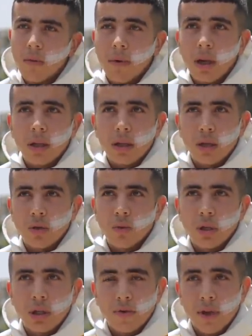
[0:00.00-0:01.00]
مريض
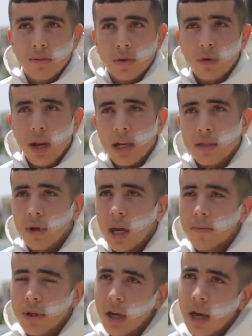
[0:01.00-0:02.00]
تشويش فهمت ولا حسب
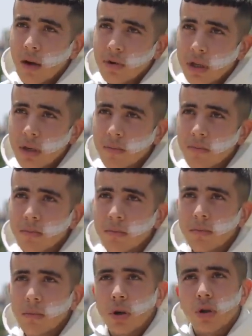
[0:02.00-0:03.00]
الاب ديالي عاوتاني
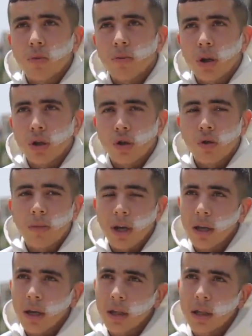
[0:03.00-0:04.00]
معذور من رجله ما
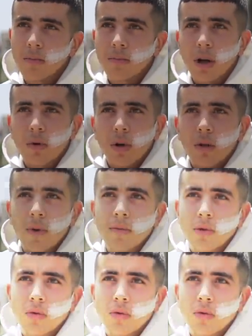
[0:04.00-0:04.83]
كيخدم ما والو فهمت